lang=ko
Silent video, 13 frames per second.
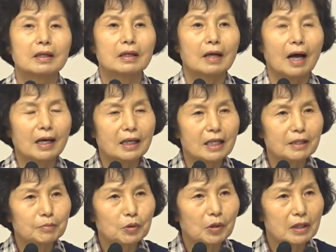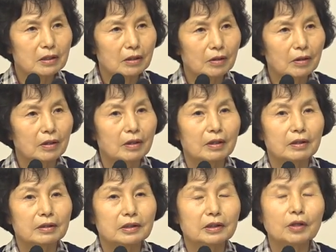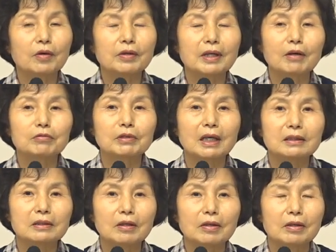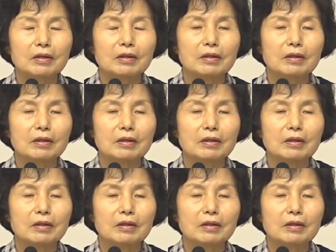하나님 손에서 태어나고 나서